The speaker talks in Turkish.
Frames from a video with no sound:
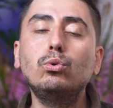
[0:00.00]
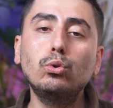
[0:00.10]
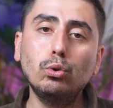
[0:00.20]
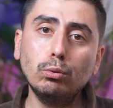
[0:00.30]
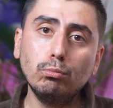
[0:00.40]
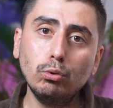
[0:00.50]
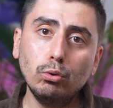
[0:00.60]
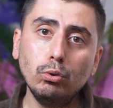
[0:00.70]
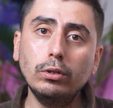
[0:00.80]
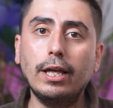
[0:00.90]
uygun
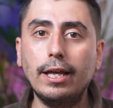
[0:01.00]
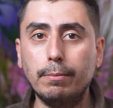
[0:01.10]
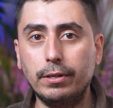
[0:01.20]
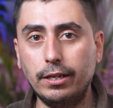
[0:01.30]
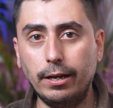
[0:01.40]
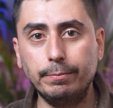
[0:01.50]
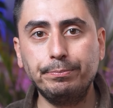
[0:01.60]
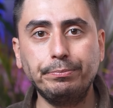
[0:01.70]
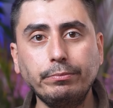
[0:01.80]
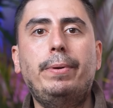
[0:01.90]
mu değil mi diye.
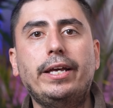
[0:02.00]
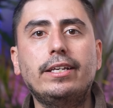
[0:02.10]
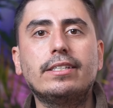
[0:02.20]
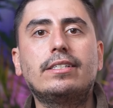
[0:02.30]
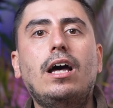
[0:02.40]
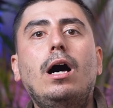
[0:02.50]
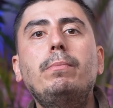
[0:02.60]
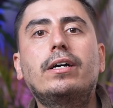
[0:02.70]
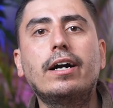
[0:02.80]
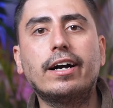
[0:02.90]
Peki
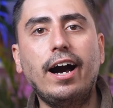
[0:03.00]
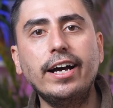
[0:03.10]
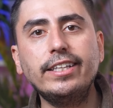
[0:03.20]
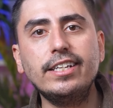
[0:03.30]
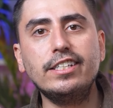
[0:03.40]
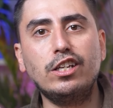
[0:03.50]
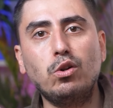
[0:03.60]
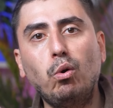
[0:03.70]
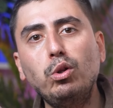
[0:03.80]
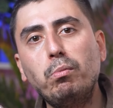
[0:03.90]
sabıka
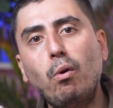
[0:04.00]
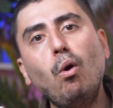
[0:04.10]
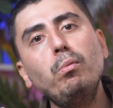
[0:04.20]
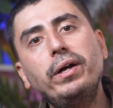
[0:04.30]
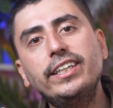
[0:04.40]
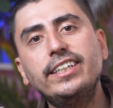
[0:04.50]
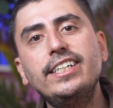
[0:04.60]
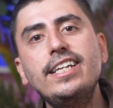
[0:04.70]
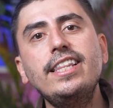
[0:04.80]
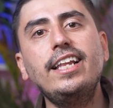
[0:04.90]
kaydınızın olup
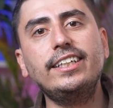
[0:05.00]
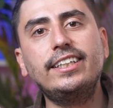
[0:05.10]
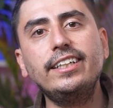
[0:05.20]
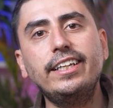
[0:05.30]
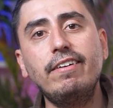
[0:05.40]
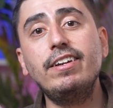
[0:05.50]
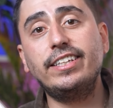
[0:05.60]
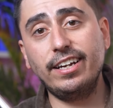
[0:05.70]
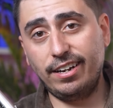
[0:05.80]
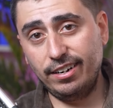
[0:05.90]
olmadığını nasıl
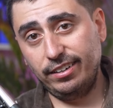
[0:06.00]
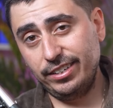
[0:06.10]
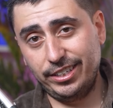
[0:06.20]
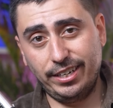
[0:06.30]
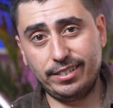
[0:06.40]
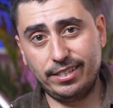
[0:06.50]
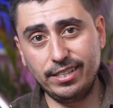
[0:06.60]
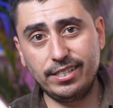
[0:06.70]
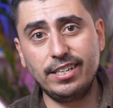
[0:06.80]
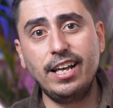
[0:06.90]
devlete
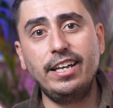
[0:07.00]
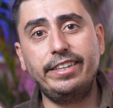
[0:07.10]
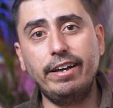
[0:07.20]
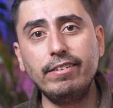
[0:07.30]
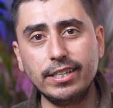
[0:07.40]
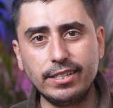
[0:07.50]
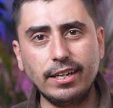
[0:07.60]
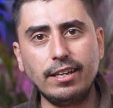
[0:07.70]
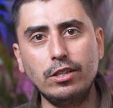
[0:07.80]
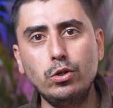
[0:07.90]
kanıtlayacaksınız? Devlet
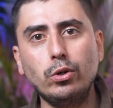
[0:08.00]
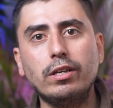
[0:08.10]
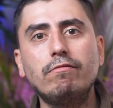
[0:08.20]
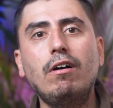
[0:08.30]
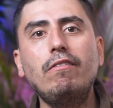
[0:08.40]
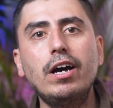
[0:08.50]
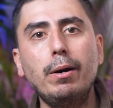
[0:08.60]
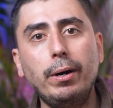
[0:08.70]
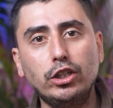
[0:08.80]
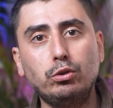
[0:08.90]
zaten diyor ki
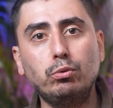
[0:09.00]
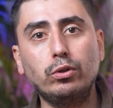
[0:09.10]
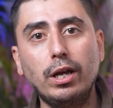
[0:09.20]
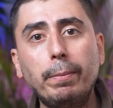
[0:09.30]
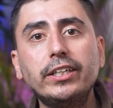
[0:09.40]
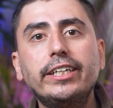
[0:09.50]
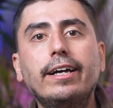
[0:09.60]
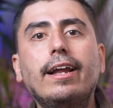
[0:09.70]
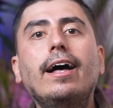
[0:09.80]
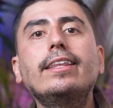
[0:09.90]
VAVA'ya başvuru
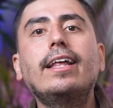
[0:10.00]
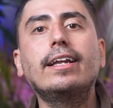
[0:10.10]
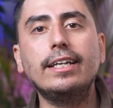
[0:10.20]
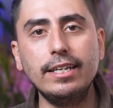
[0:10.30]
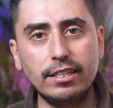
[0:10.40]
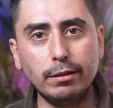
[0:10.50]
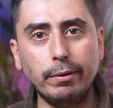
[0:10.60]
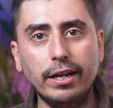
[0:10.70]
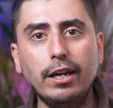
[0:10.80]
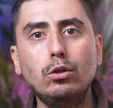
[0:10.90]
yapacağın andan
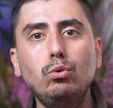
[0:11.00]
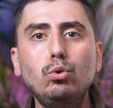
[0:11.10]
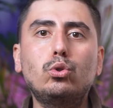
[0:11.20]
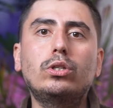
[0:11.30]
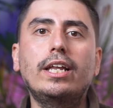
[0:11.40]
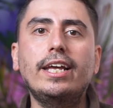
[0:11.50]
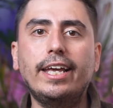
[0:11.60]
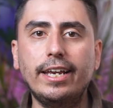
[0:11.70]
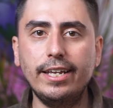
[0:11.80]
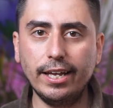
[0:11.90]
itibaren 3 sene
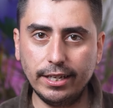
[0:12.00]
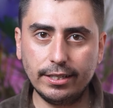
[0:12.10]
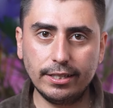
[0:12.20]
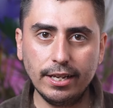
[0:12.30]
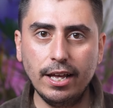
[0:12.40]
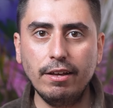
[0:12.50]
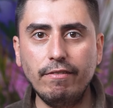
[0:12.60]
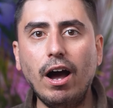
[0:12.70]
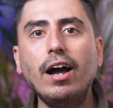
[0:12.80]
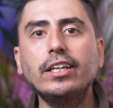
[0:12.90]
geriye git
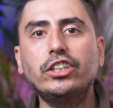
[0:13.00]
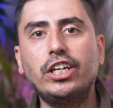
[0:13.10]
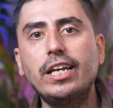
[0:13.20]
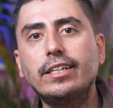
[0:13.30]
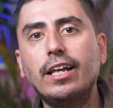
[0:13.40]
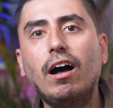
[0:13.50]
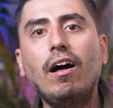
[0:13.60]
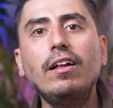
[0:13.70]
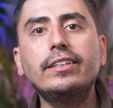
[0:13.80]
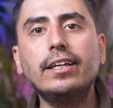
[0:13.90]
ve hangi şehirde
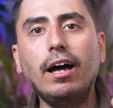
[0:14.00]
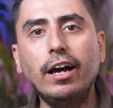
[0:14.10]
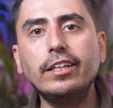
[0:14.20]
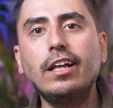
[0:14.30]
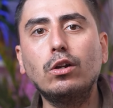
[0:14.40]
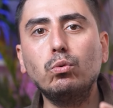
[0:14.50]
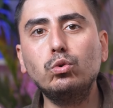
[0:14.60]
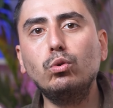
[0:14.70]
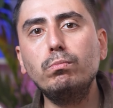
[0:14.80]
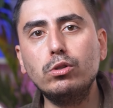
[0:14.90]
6 aydan
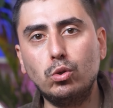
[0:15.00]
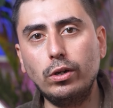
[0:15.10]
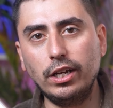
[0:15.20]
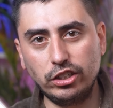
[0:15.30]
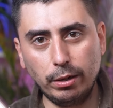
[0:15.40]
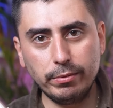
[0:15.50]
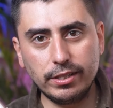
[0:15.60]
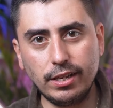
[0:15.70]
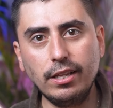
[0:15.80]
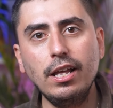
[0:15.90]
uzun bir süre
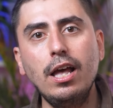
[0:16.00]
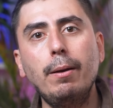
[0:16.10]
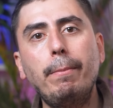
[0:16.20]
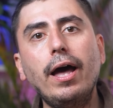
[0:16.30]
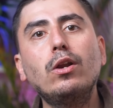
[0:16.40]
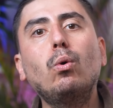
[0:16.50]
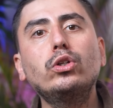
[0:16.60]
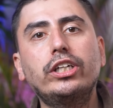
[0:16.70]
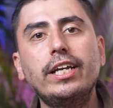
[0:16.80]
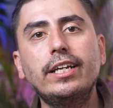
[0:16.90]
yaşamışsan ben
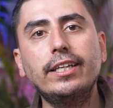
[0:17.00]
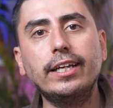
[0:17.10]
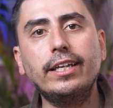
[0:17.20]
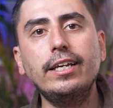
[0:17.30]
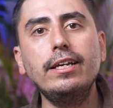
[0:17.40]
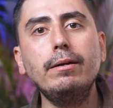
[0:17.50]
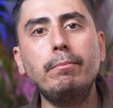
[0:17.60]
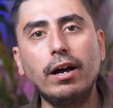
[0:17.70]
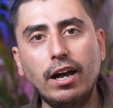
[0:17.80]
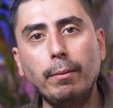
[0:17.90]
o şehirdeki
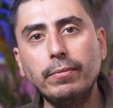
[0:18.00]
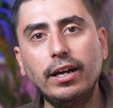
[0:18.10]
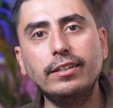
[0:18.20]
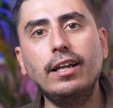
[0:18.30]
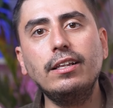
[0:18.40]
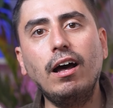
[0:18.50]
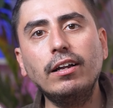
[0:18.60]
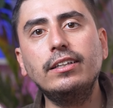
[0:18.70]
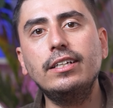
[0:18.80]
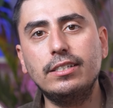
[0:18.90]
makamlardan
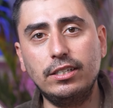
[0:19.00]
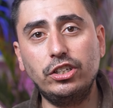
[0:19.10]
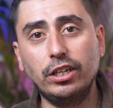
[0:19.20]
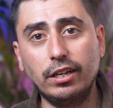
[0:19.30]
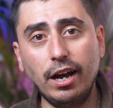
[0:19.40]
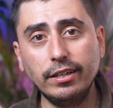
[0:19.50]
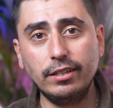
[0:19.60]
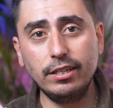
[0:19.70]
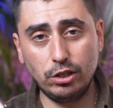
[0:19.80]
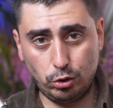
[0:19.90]
adli sicil
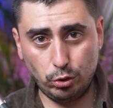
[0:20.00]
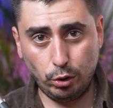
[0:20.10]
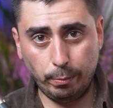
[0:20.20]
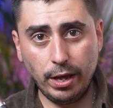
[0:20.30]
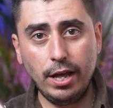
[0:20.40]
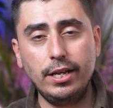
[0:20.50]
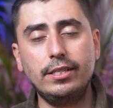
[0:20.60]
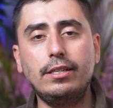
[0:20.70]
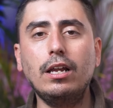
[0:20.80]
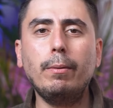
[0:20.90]
kaydını istiyorum.
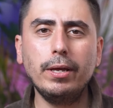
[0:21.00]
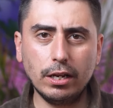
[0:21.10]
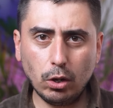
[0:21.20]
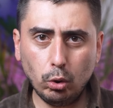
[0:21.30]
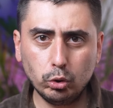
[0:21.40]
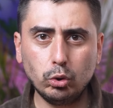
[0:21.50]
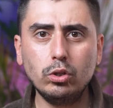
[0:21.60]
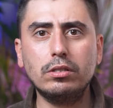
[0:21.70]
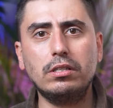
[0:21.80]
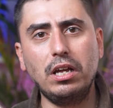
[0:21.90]
İster Amerika
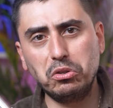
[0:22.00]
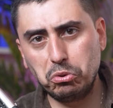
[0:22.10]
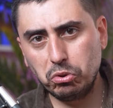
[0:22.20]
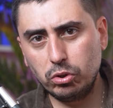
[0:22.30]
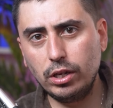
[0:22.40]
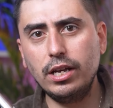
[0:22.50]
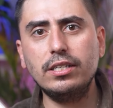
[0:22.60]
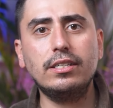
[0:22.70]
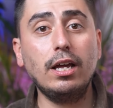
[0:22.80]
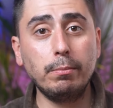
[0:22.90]
olsun, ister Türkiye,
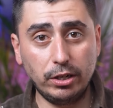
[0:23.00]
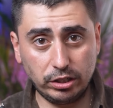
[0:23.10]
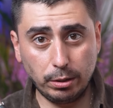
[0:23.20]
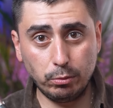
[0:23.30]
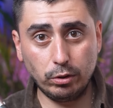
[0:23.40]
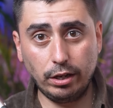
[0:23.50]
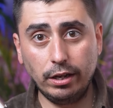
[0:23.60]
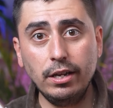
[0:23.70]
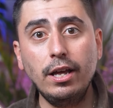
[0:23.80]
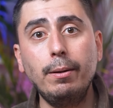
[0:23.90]
ister başka bir ülke.
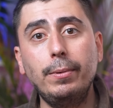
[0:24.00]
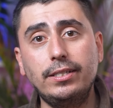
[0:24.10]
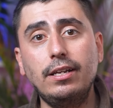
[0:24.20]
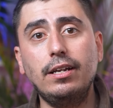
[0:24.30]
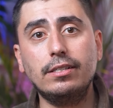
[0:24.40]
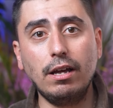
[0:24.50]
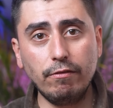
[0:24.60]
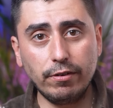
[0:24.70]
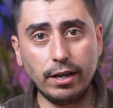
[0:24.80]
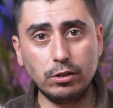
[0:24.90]
Mesela
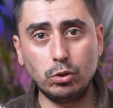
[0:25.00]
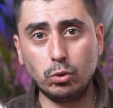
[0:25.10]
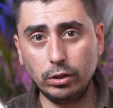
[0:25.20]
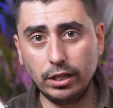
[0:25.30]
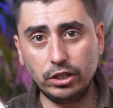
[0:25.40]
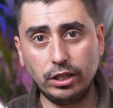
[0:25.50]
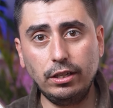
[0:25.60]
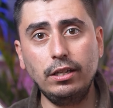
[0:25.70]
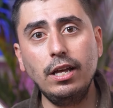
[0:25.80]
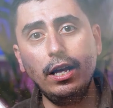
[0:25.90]
San Francisco'da
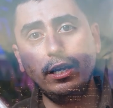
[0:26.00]
yaşadın.